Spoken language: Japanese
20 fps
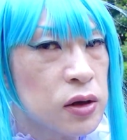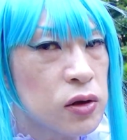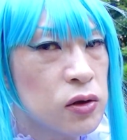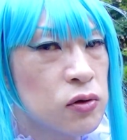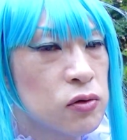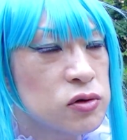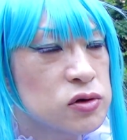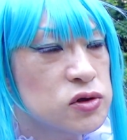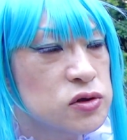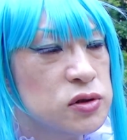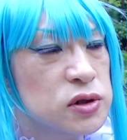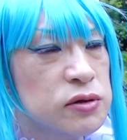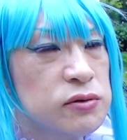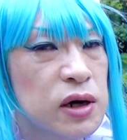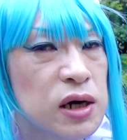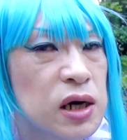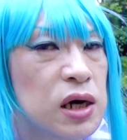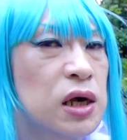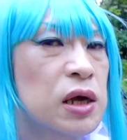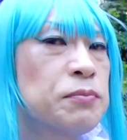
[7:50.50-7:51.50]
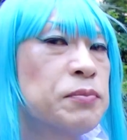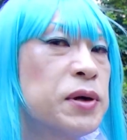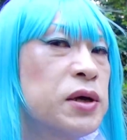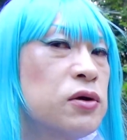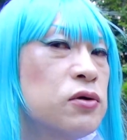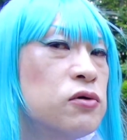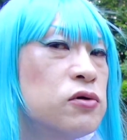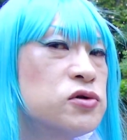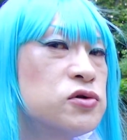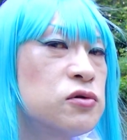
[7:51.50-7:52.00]
洋酒にはやっぱ
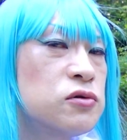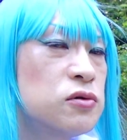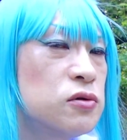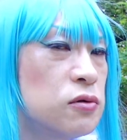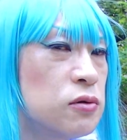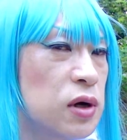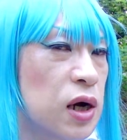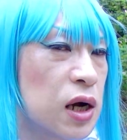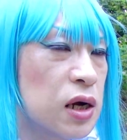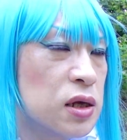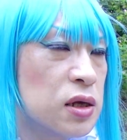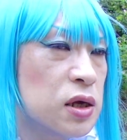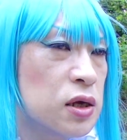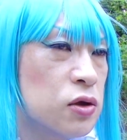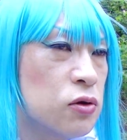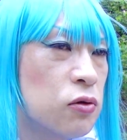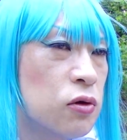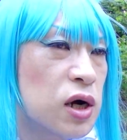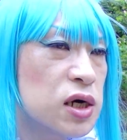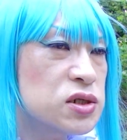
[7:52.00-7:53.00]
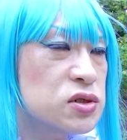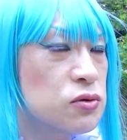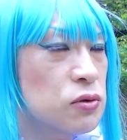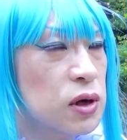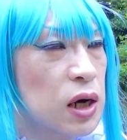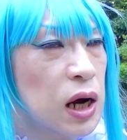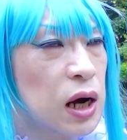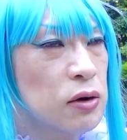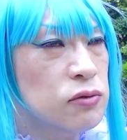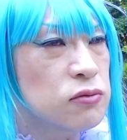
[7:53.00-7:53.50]
り洋食の方が洋菓子の方
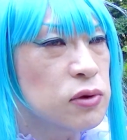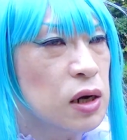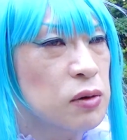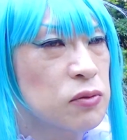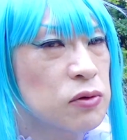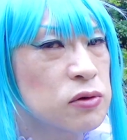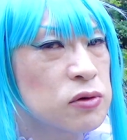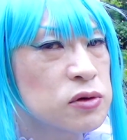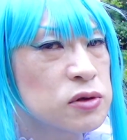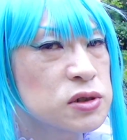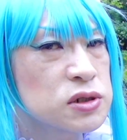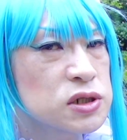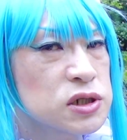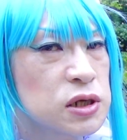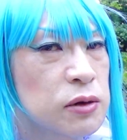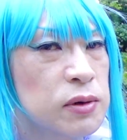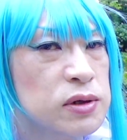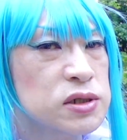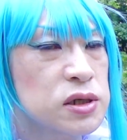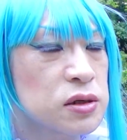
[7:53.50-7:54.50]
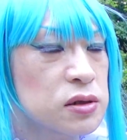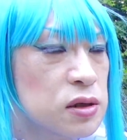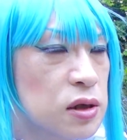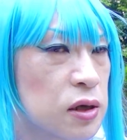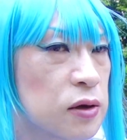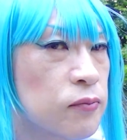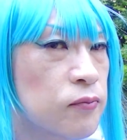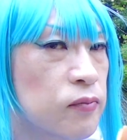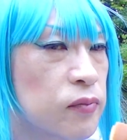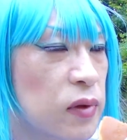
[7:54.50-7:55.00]
が合うかもしれません
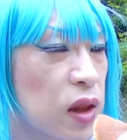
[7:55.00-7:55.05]
ね。